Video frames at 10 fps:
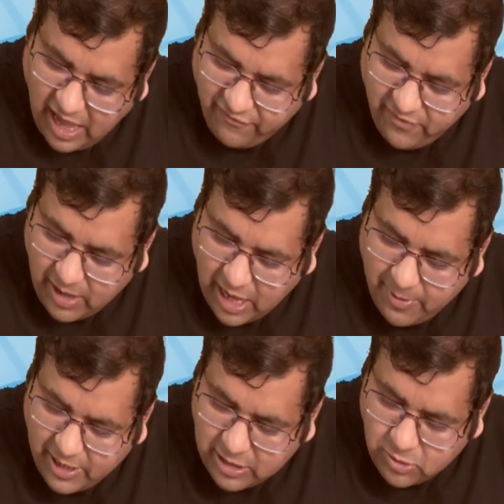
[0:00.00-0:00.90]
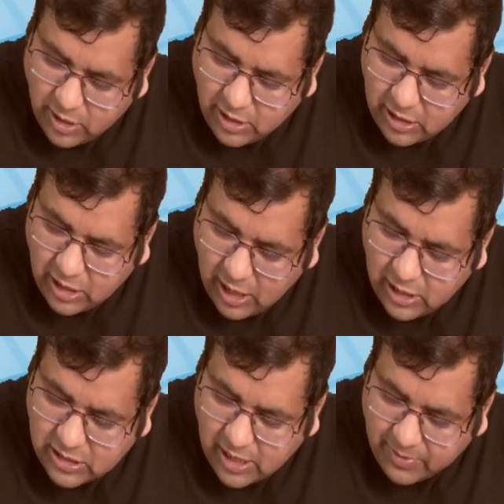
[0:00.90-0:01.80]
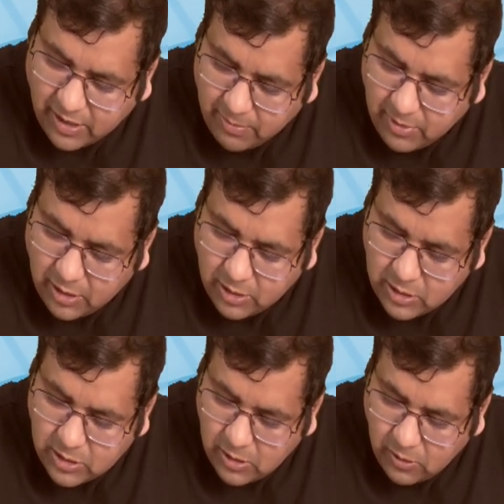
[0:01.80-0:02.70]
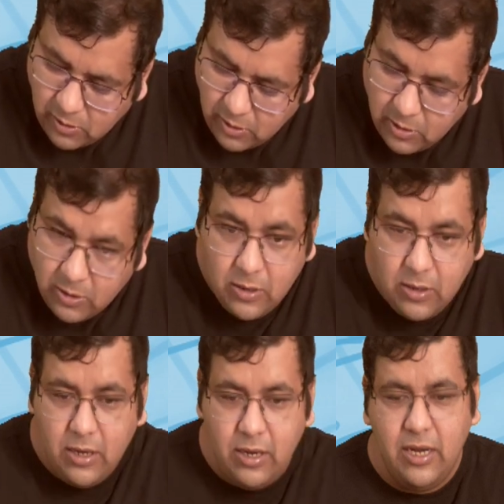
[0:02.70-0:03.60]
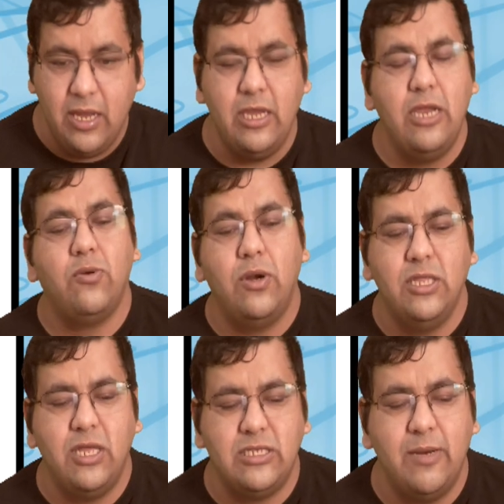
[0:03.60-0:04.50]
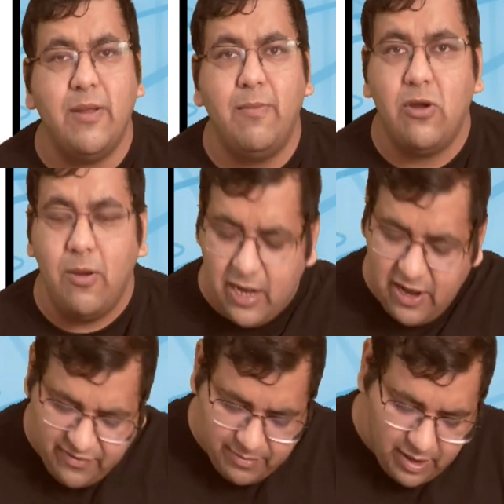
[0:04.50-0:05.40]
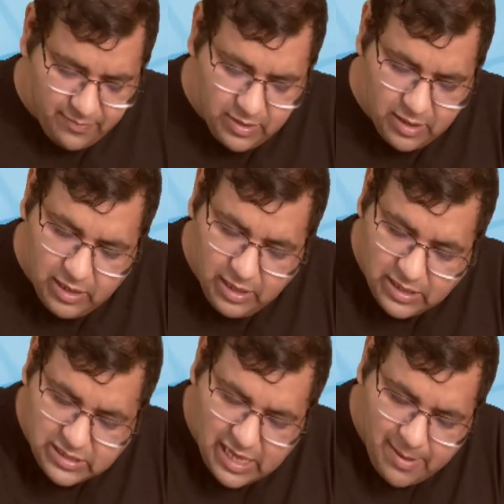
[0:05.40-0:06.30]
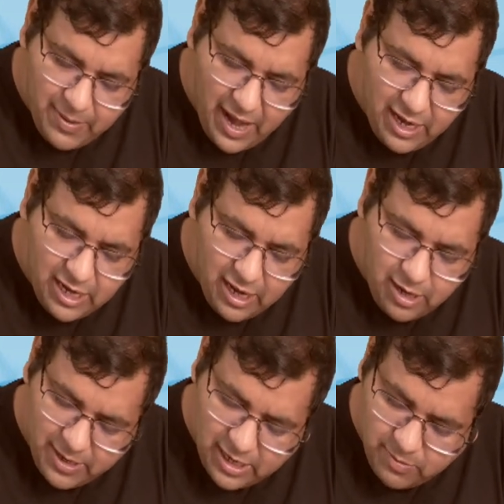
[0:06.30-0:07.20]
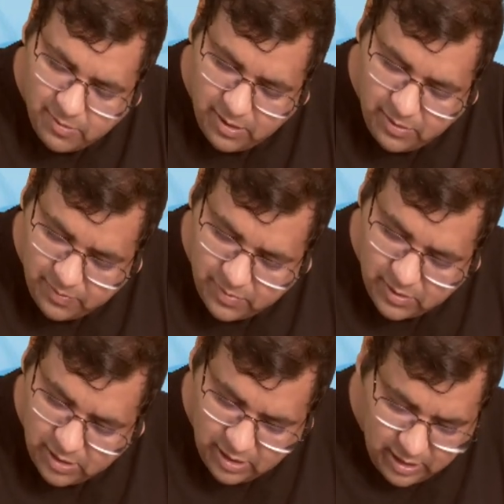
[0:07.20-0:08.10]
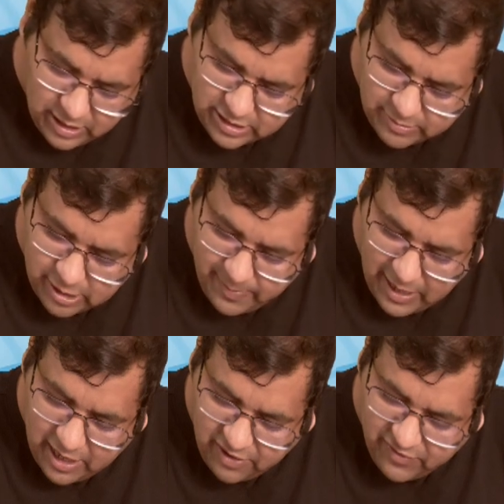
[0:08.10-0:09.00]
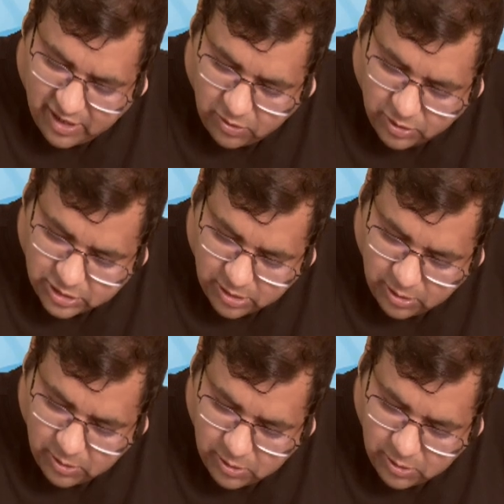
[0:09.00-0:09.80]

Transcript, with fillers: एफ का है बेटा ट्वेंटी थर्ड सेप्टेम्बर ठीक है जी ट्वेंटी थर्ड सेप्टेम्बर को हमारा एफ का सेम प्रायोरिटी रहेगी बेटा इसमें भी सबसे पहले रिवीजन क्वेश्चन